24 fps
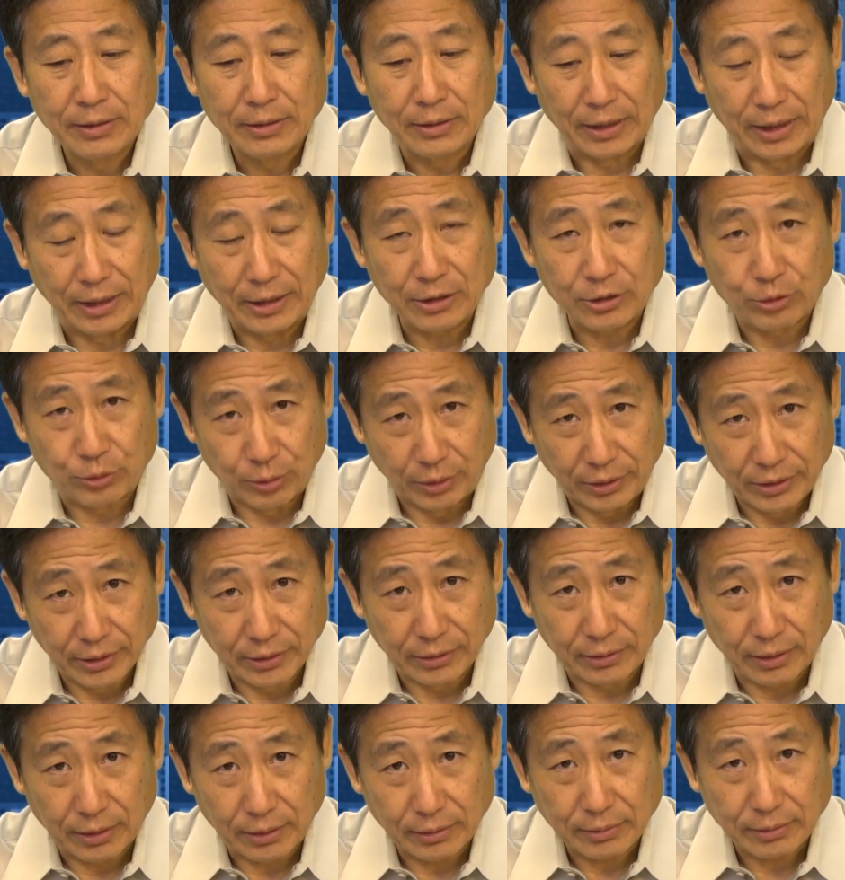来决
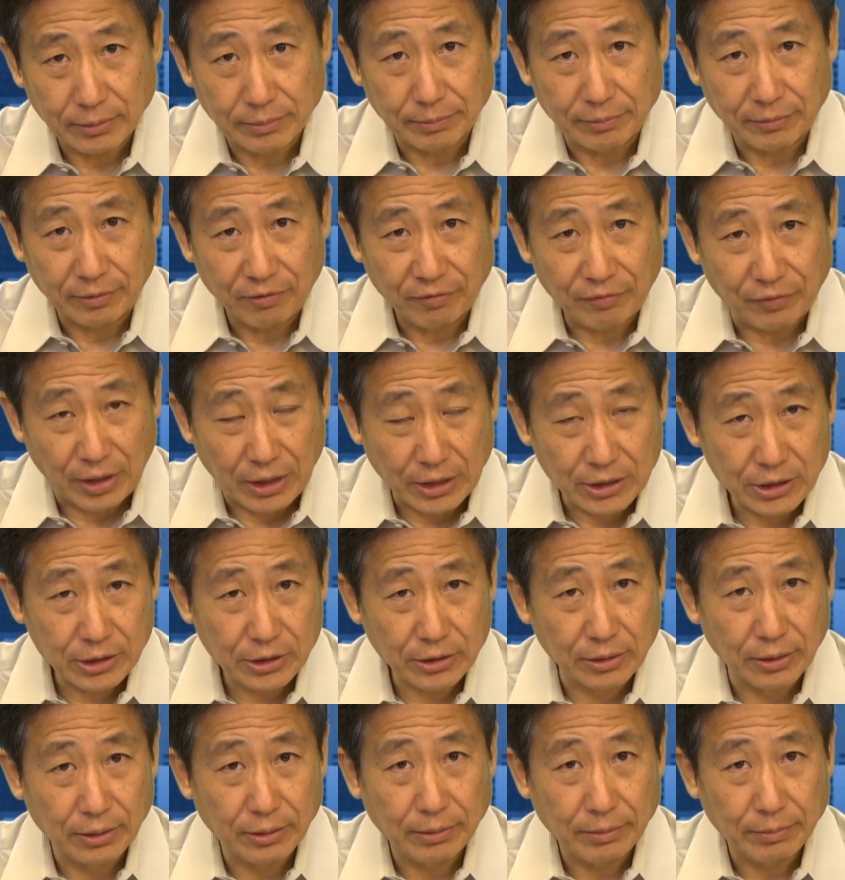定的。房
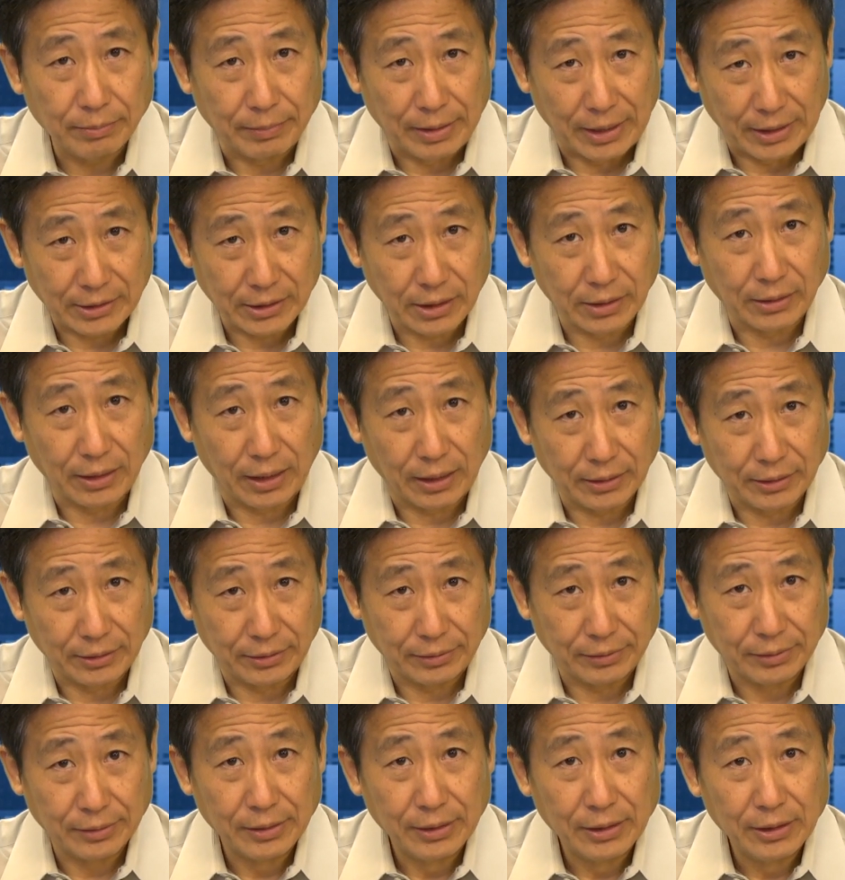子买在哪
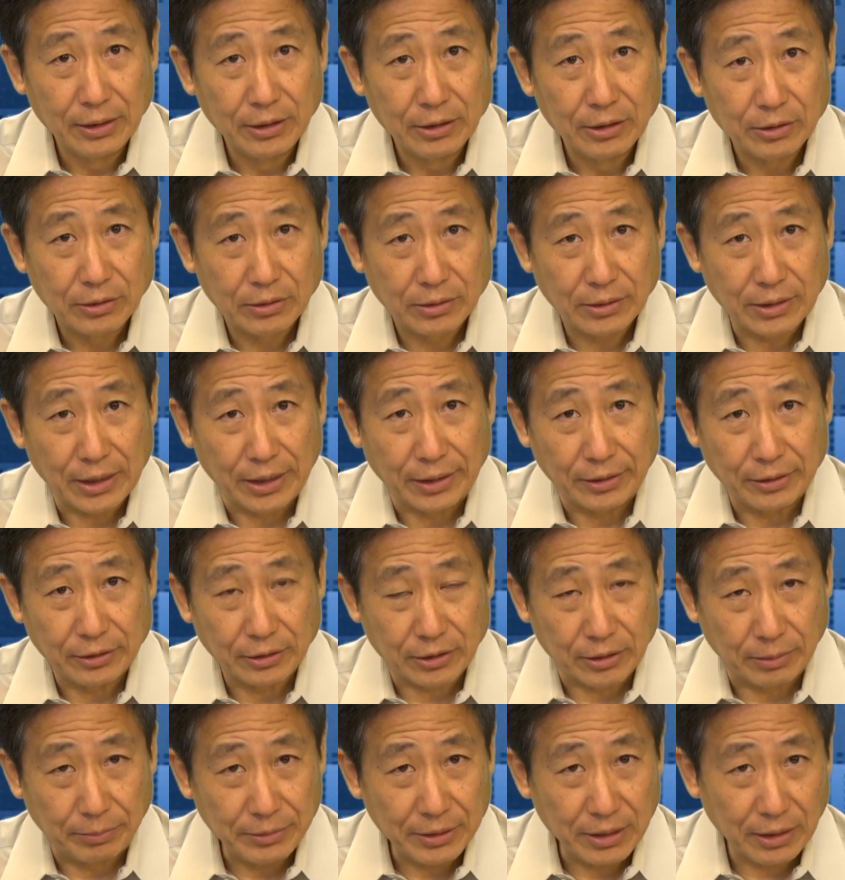里，在
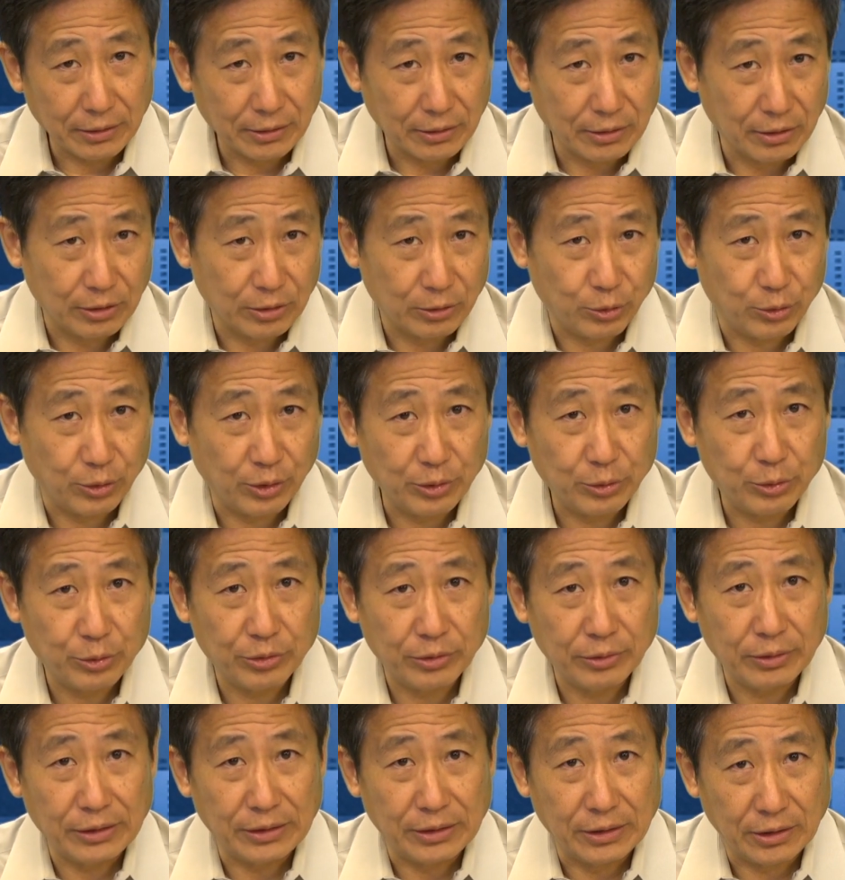什么样的学
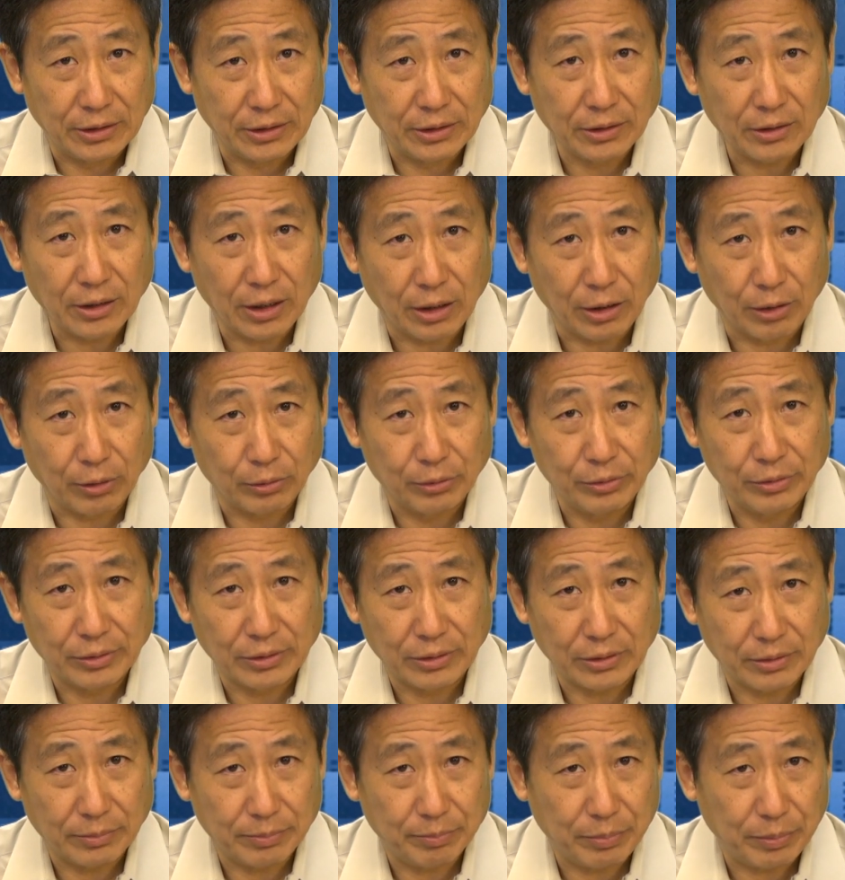区，以及考虑
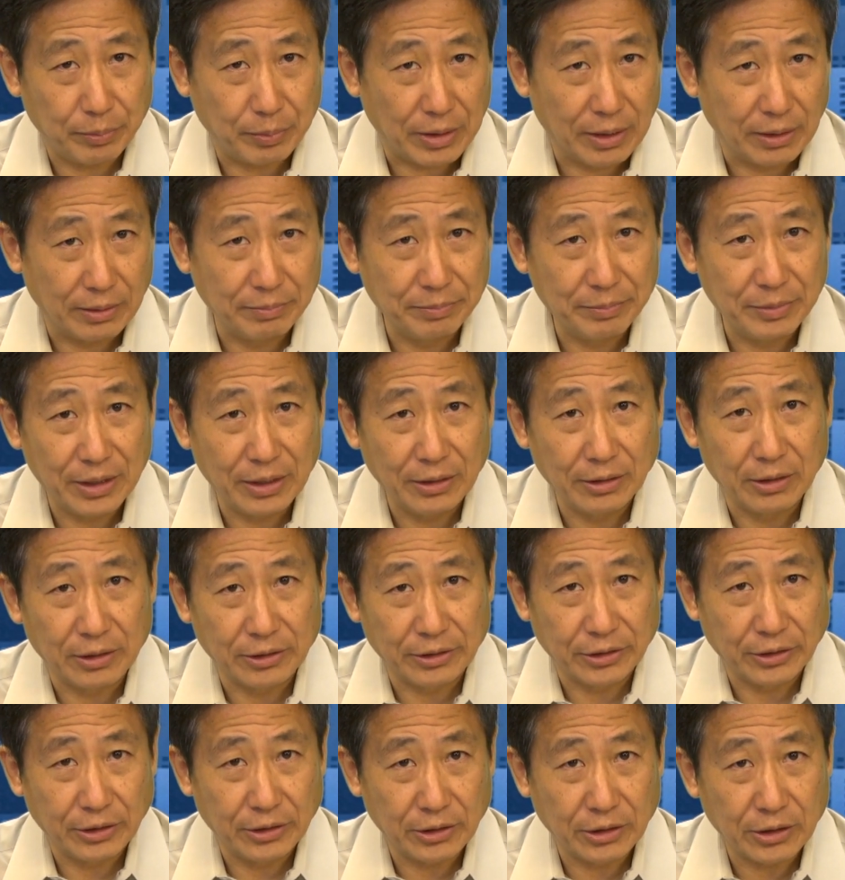旁边的
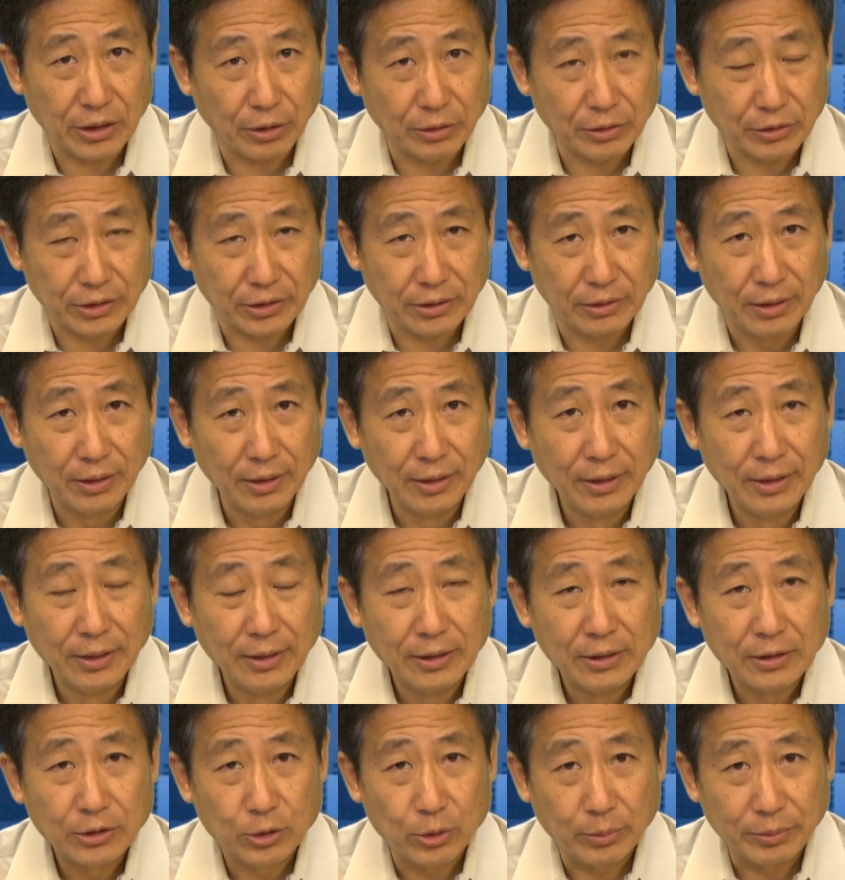这些超市。
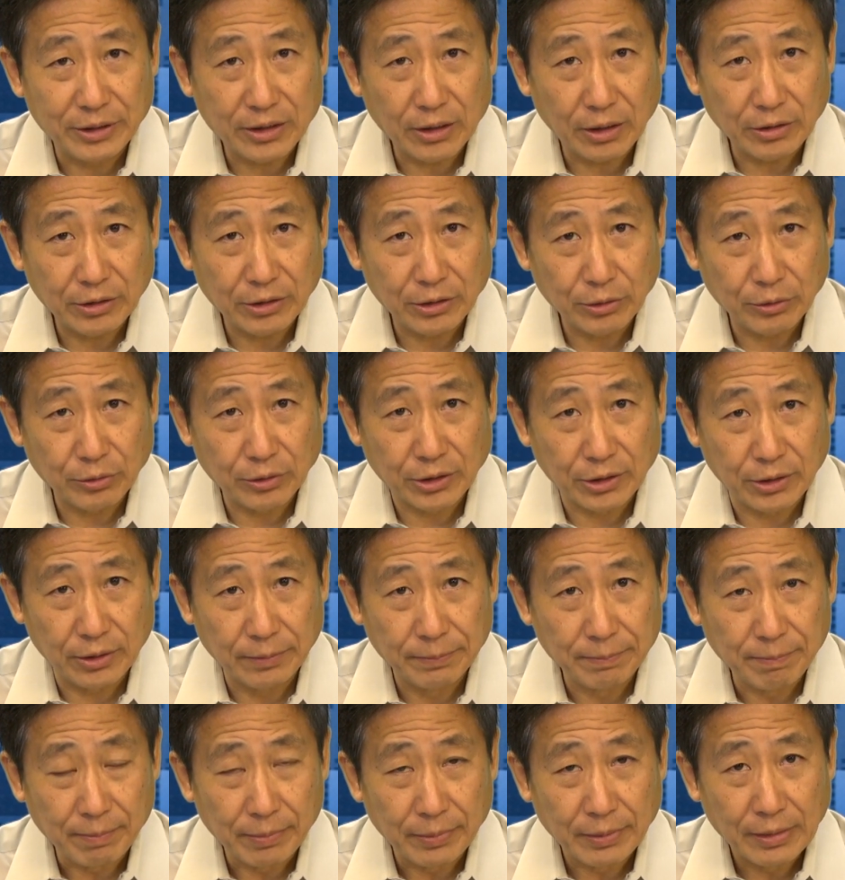所谓超市，就
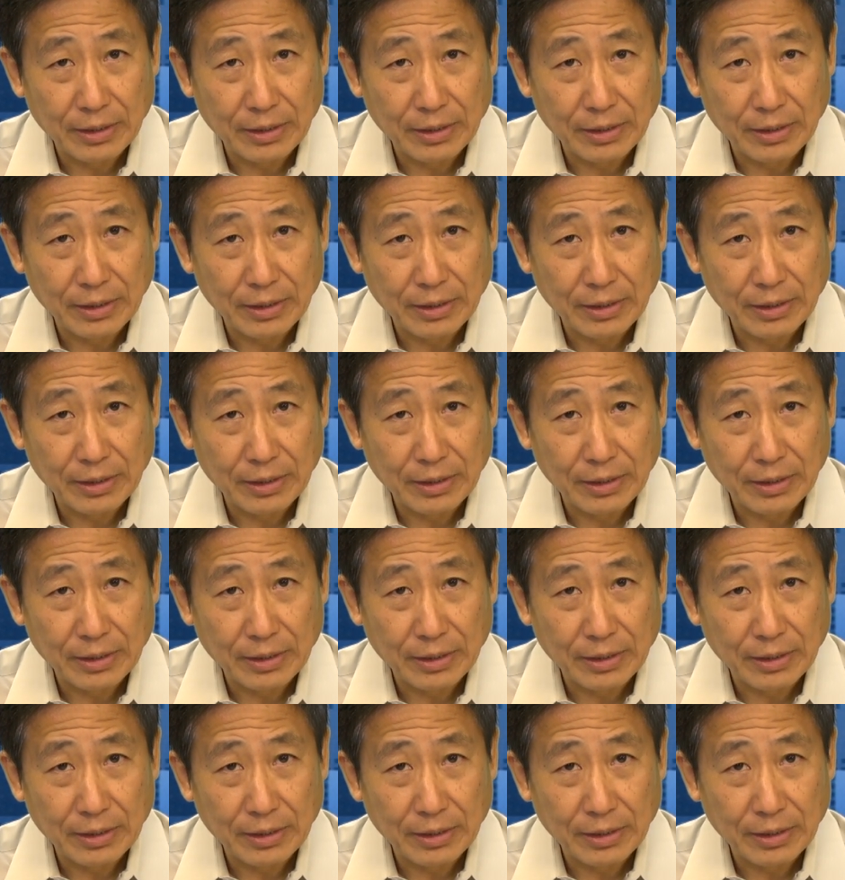是